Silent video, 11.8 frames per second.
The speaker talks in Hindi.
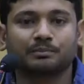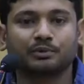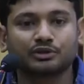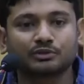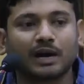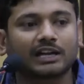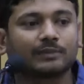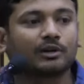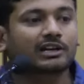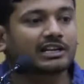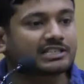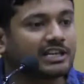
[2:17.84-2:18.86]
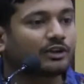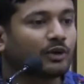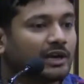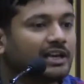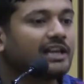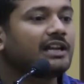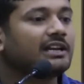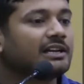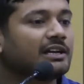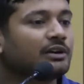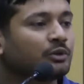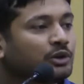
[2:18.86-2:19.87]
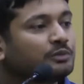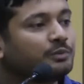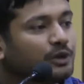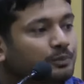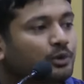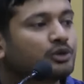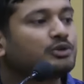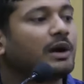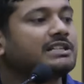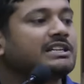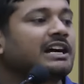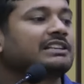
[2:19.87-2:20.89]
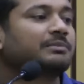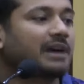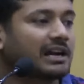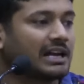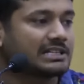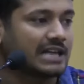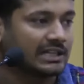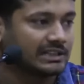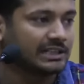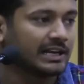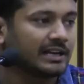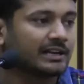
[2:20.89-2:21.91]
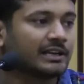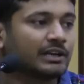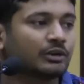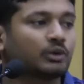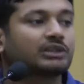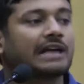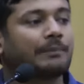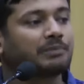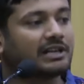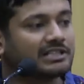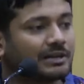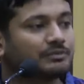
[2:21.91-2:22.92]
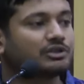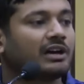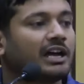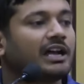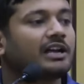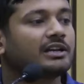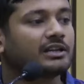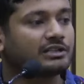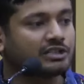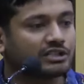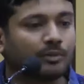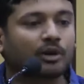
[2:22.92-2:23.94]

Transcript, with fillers: बुर्जुआ डेमोक्रेसी को ही खुद बुर्जुआजी ख़त्म करना चाहती है खुद कैपिटलिज्म जो है जिस